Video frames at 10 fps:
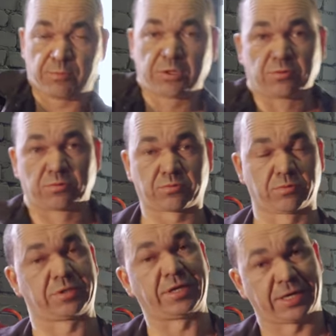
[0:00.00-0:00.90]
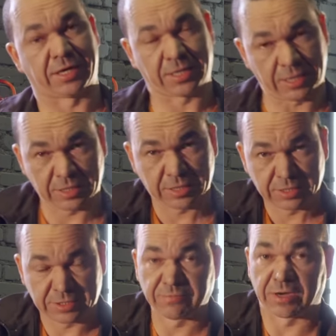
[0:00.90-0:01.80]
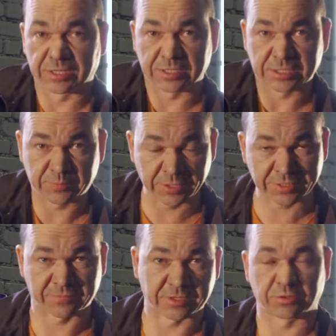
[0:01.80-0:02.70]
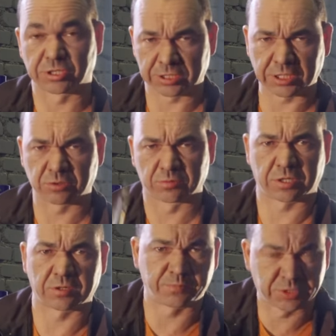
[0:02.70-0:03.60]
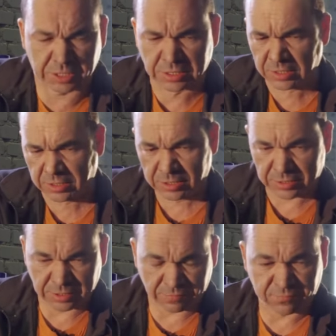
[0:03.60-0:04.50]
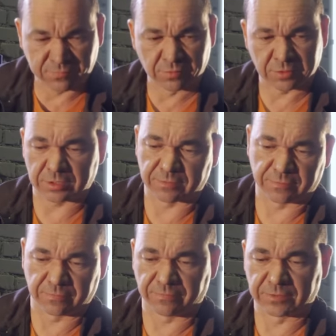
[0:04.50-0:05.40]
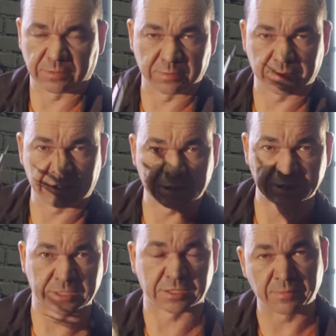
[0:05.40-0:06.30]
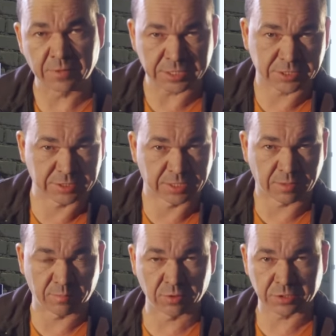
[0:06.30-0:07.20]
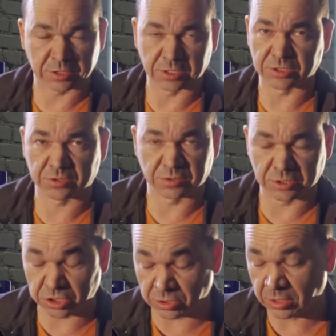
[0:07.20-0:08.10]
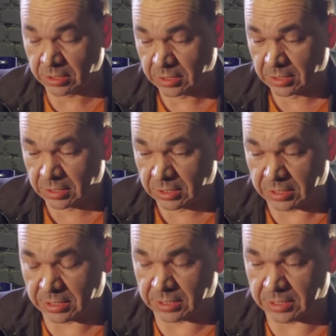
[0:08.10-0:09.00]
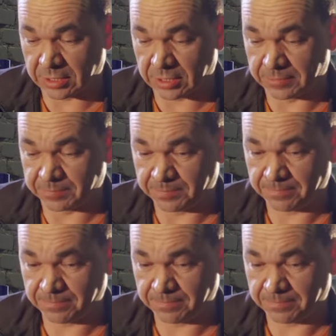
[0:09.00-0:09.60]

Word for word: минутку для диванных экспертов, которые сейчас начнут сразу писать, да вот, э, вы там хотите отломать, заработать или что-то еще. Э,